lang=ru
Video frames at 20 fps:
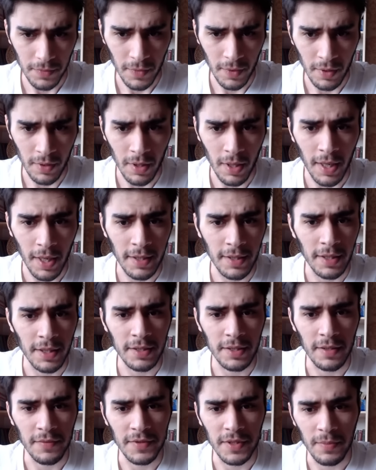это не
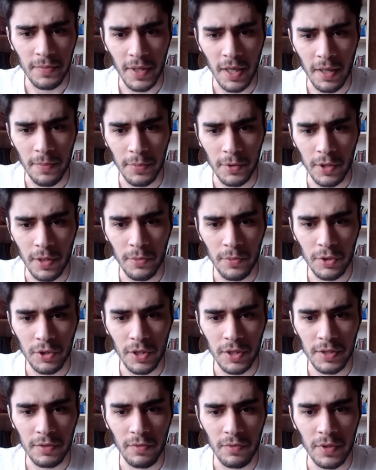совсем так, потому
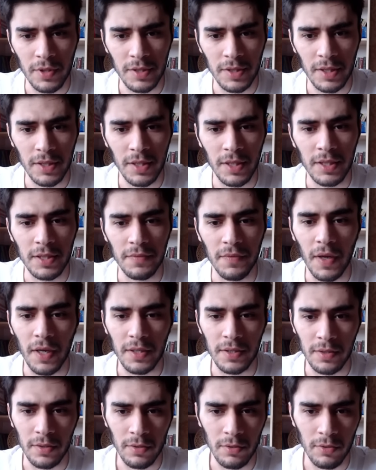что слон с 3
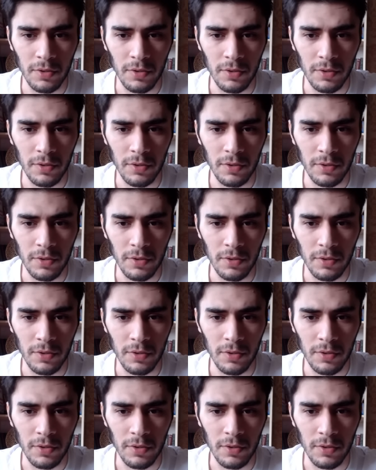связан.